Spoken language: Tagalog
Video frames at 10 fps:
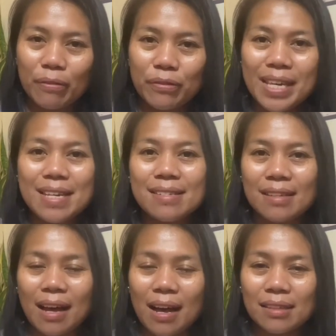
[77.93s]

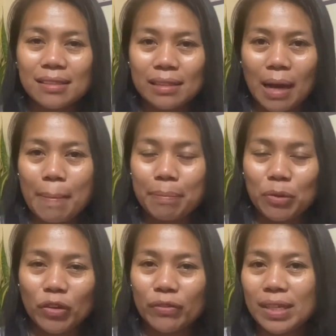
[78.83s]
visa stamp
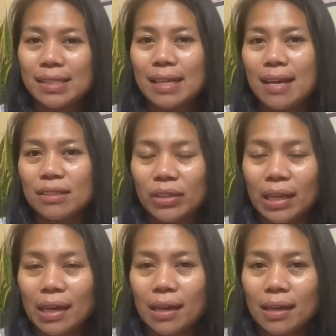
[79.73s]
or visa
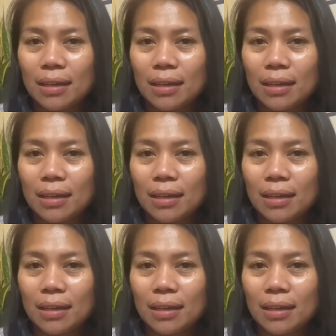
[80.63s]
entry,